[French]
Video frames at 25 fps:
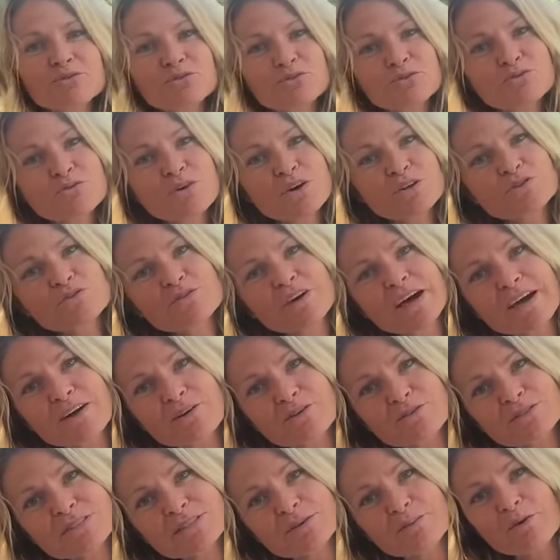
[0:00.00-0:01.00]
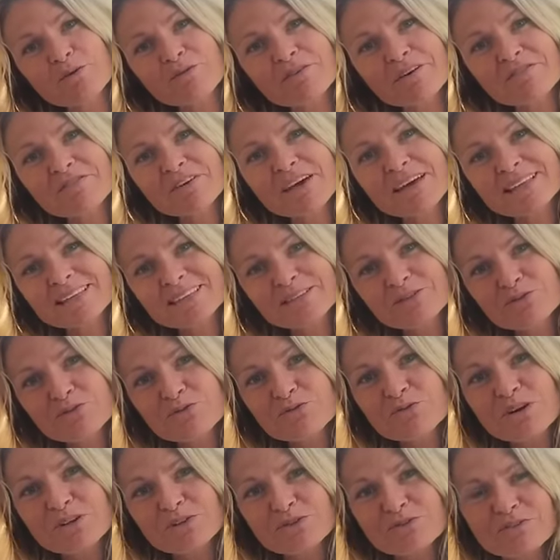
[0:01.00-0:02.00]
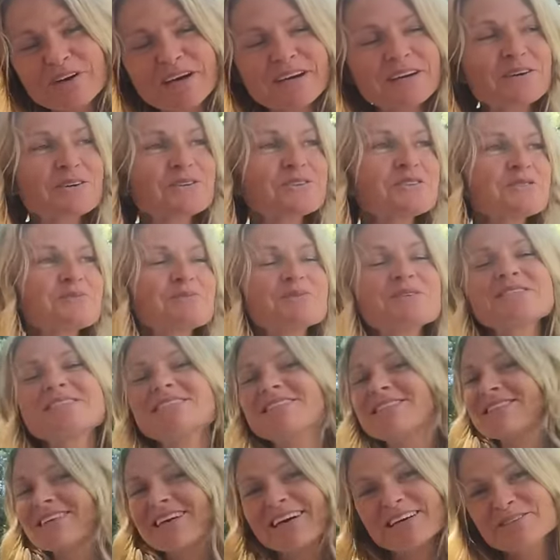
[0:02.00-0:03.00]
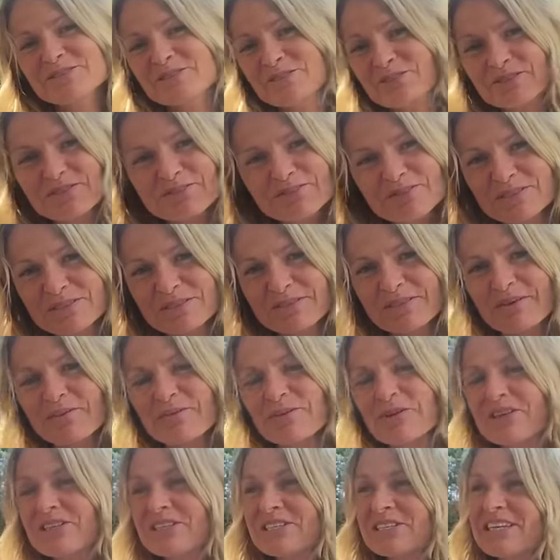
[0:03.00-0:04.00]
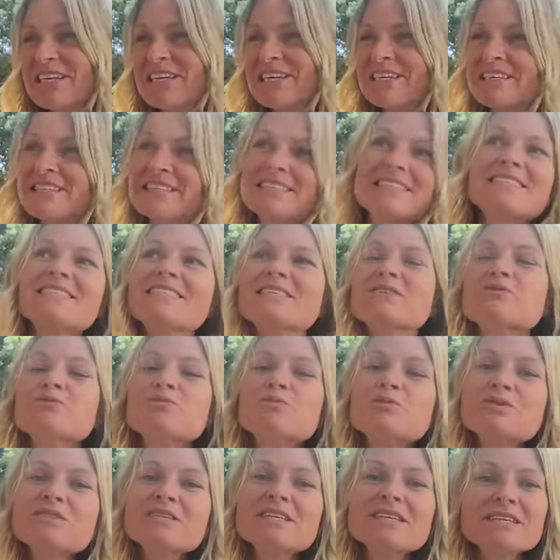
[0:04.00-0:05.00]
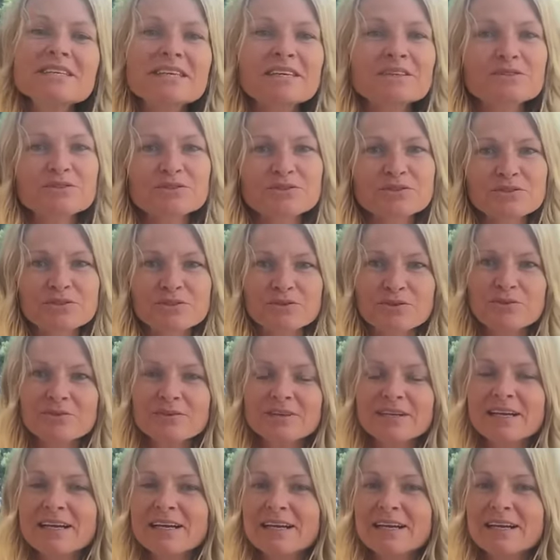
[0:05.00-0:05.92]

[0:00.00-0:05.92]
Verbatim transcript: nos devoirs de vacances. on va faire des devoirs de vacances, mais rassurez-vous, c'est vraiment léger. L'idée, c'est de poser une intention